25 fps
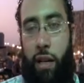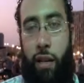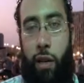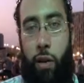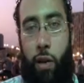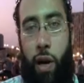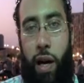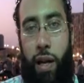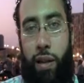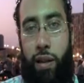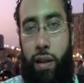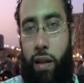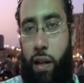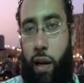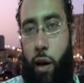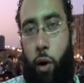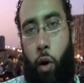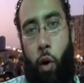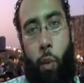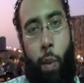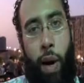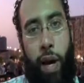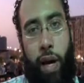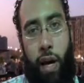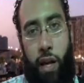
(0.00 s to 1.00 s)
دلوقتي
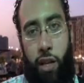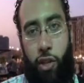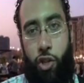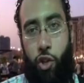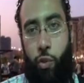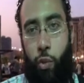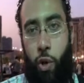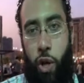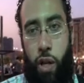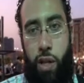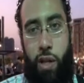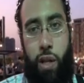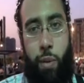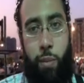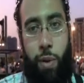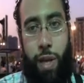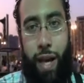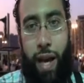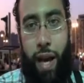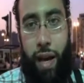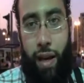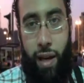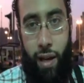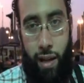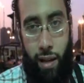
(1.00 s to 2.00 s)
هو ما كانتش مرتب
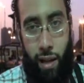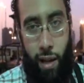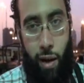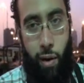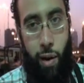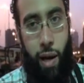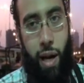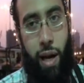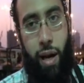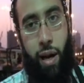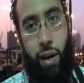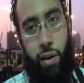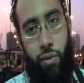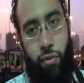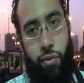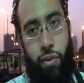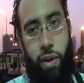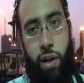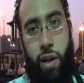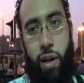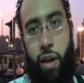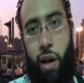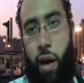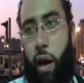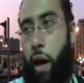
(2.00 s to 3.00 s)
ليها كده ولكن
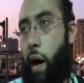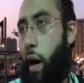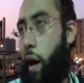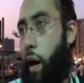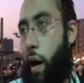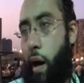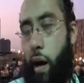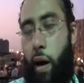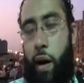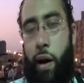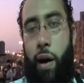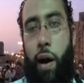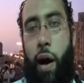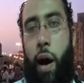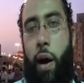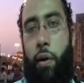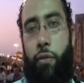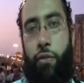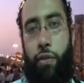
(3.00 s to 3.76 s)
في آه،